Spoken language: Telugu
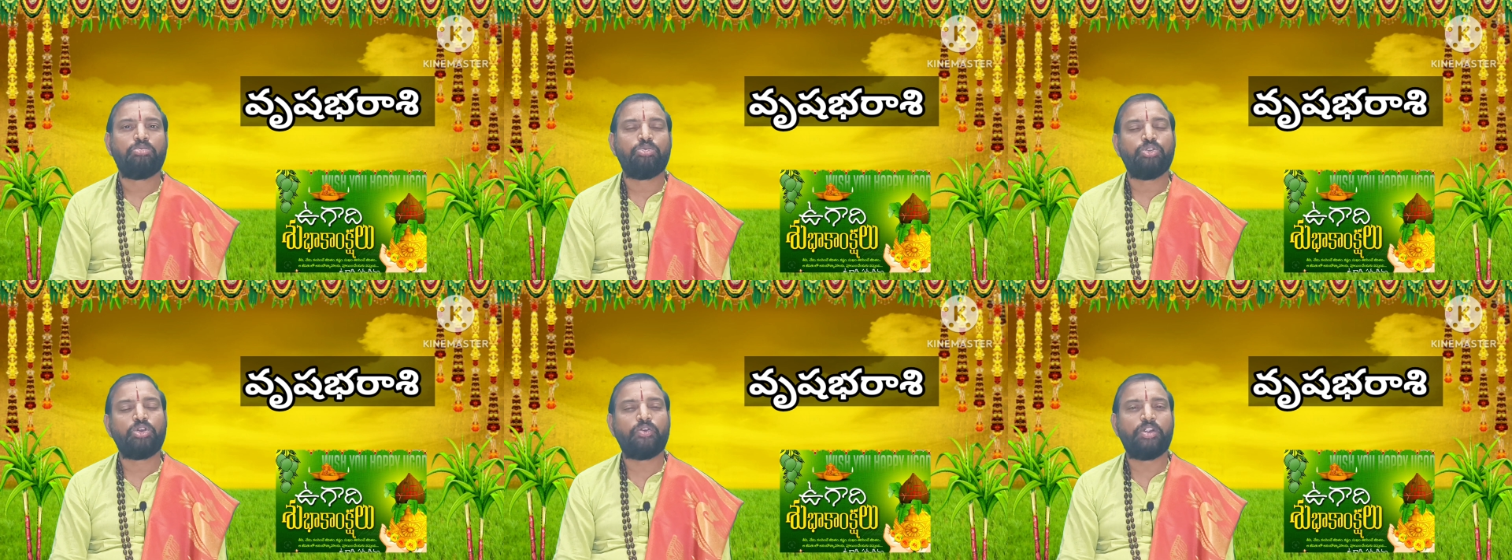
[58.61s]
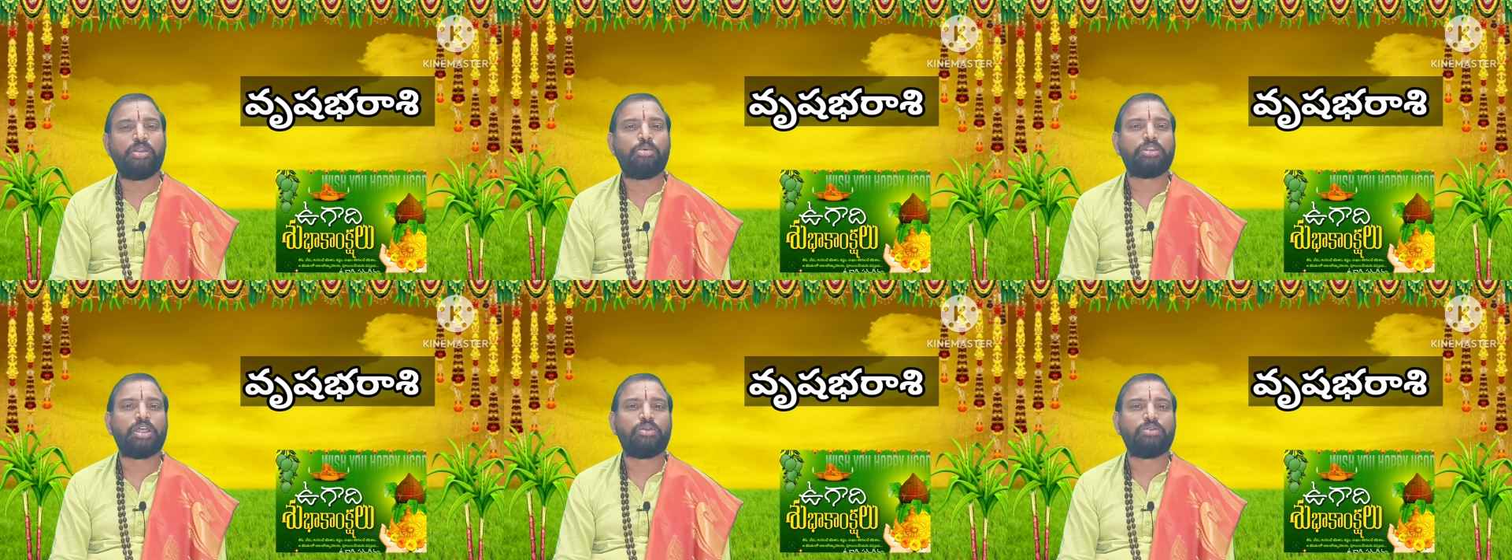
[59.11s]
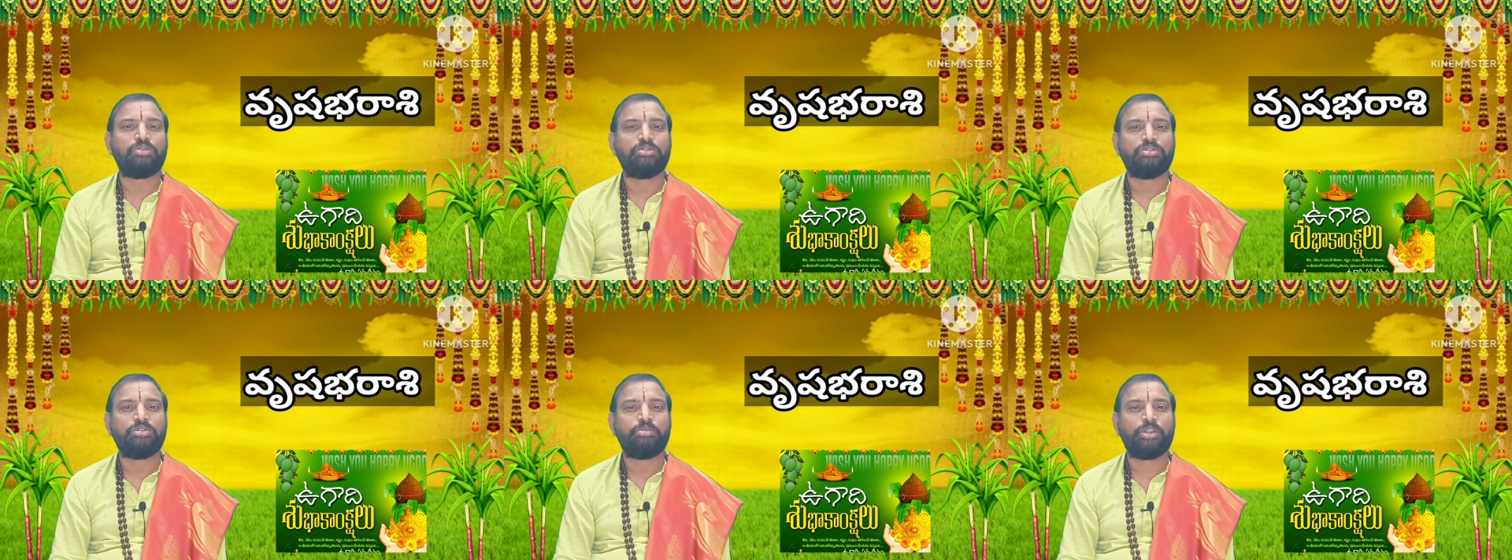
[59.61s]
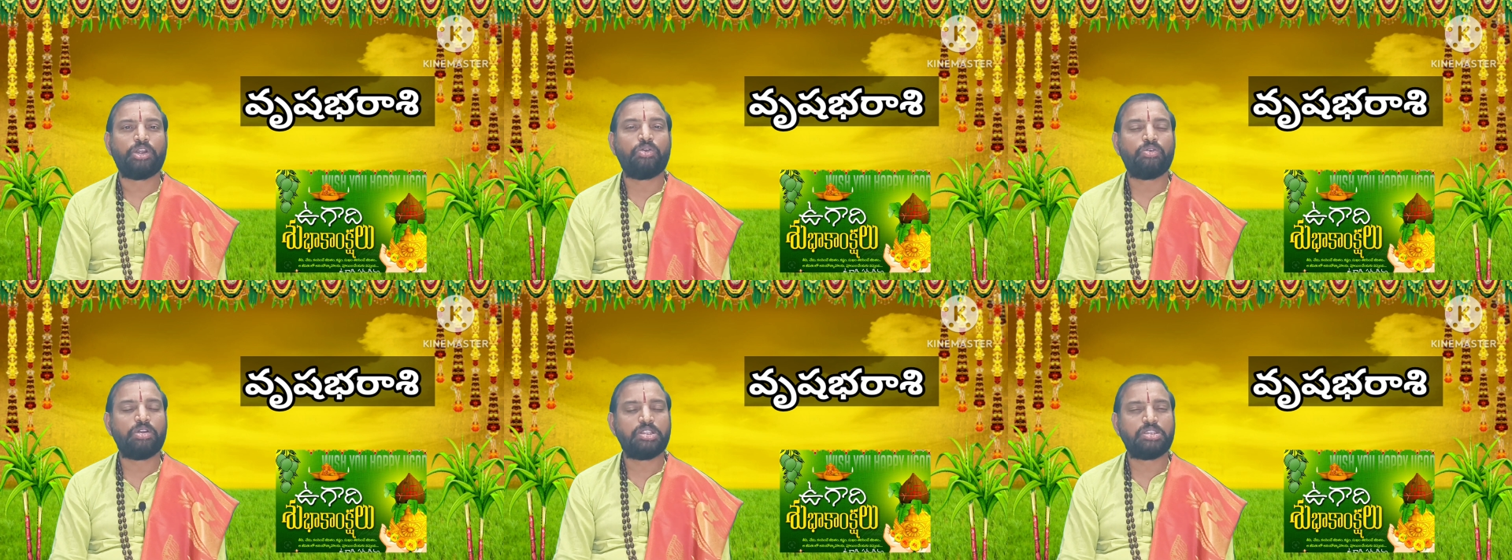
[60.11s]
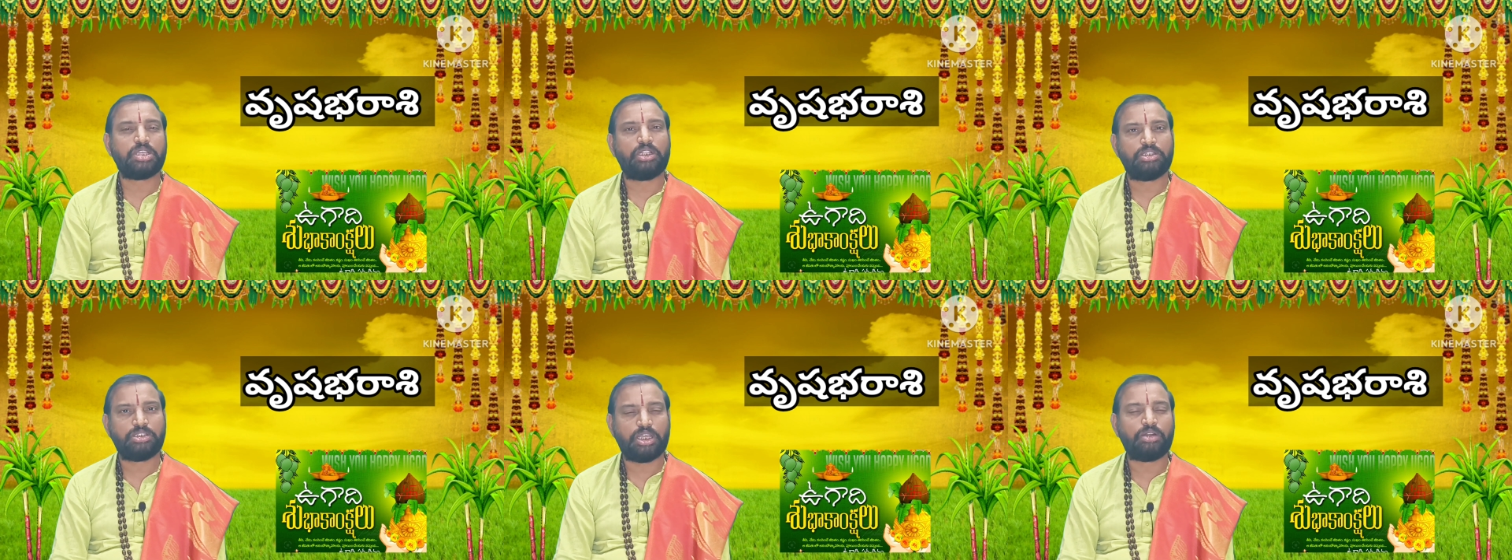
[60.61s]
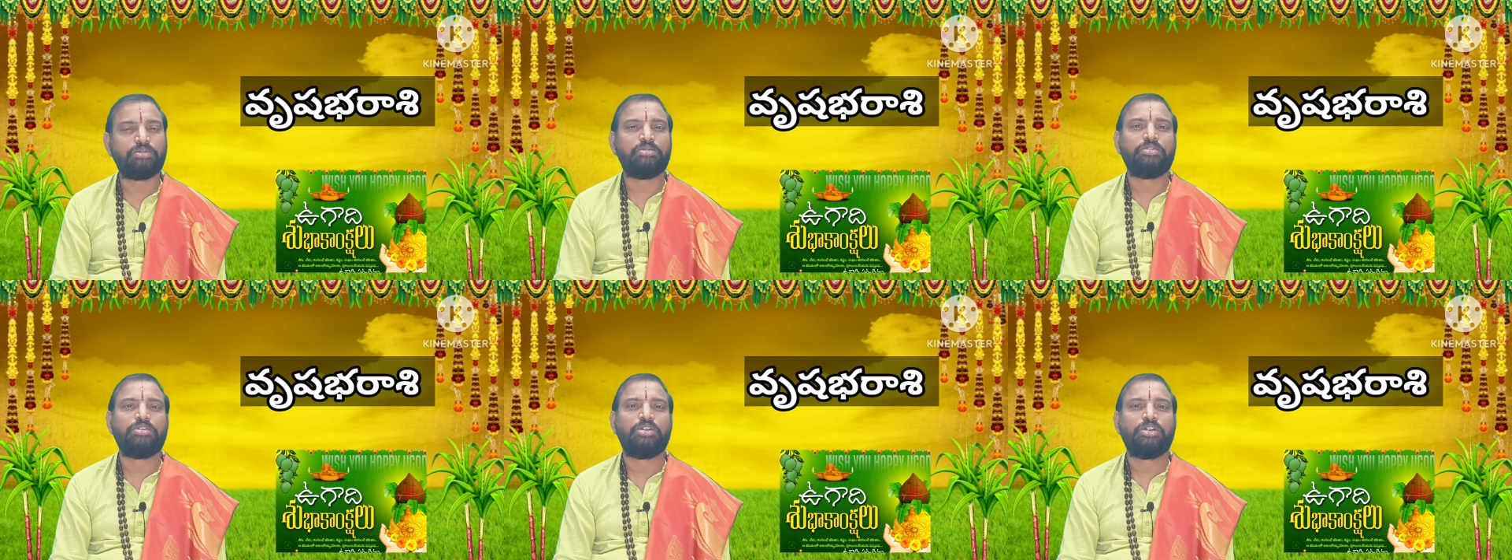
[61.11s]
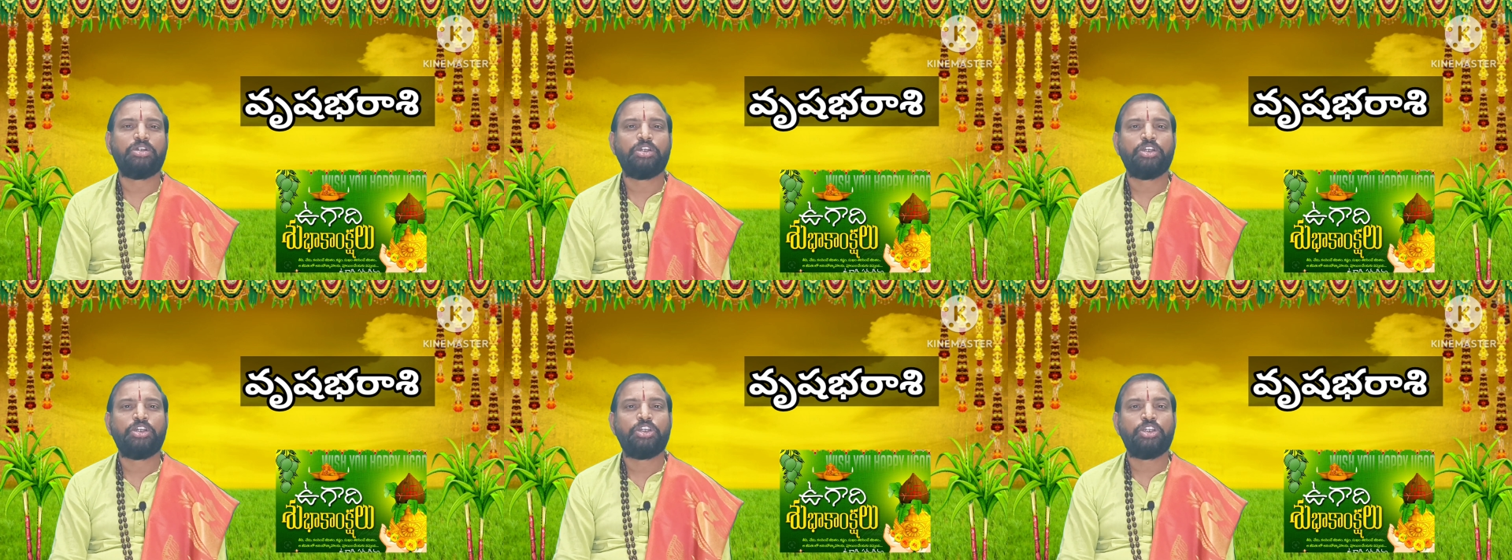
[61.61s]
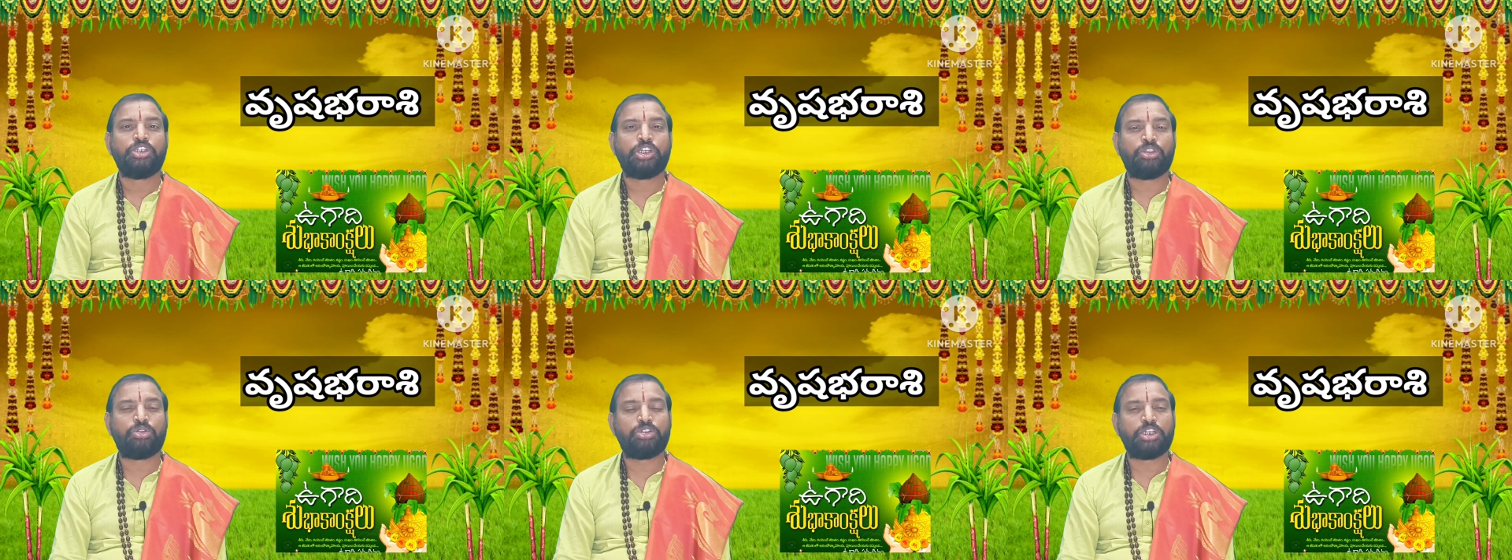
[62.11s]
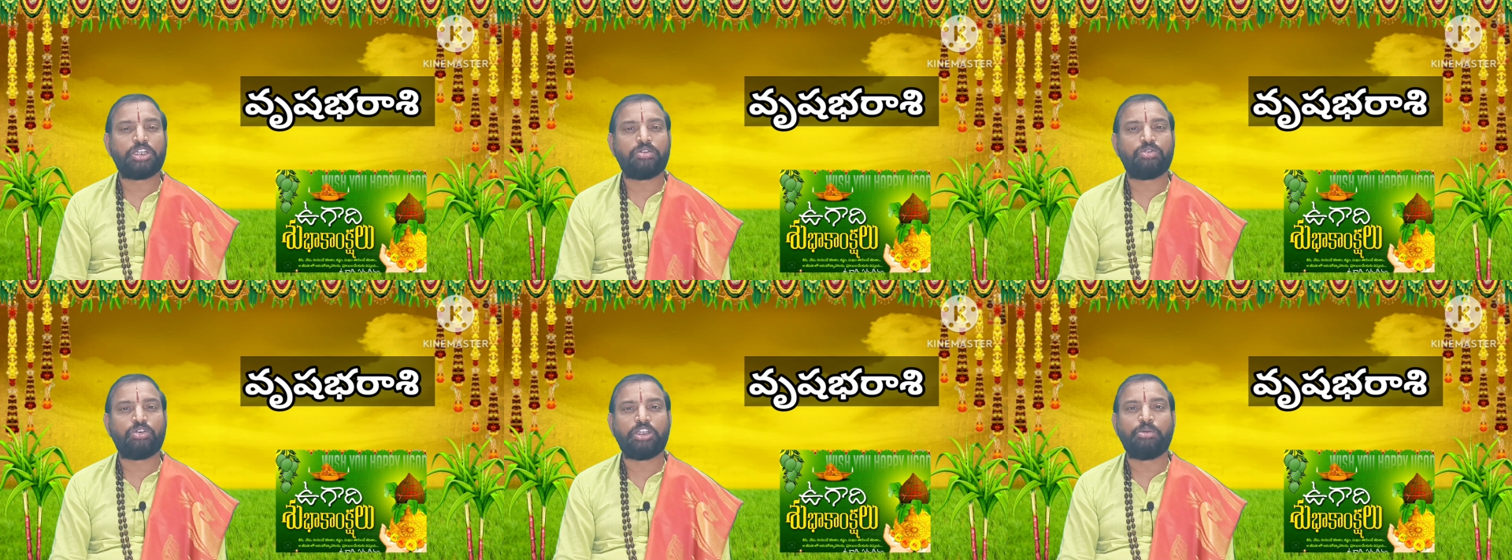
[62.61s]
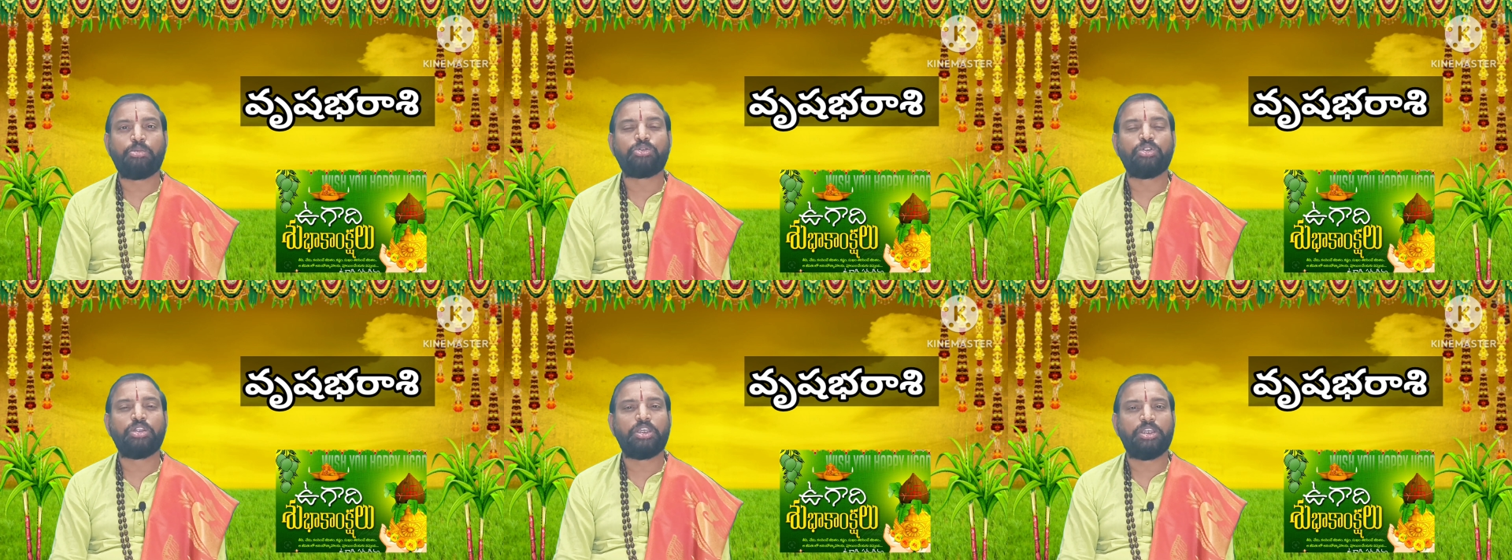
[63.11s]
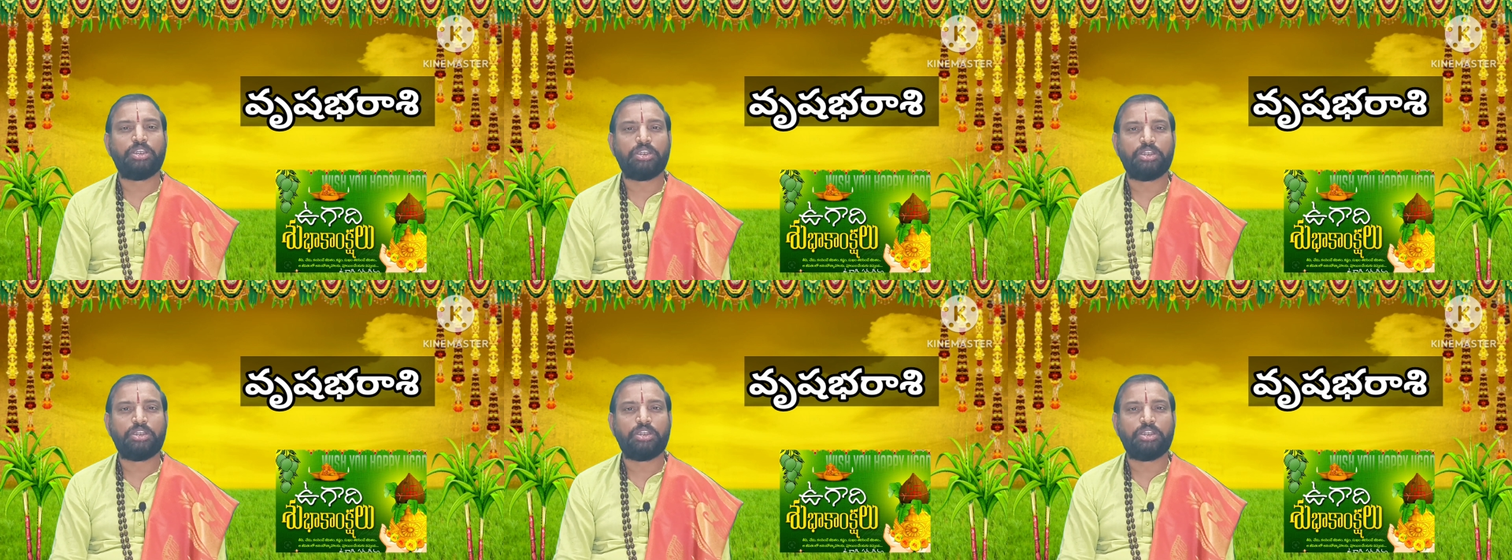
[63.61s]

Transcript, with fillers: ముందుకు వెళ్ళిపోతారు మీరు అనుకున్నది సాధిస్తారు శత్రుశేషం తొలగిపోతుంది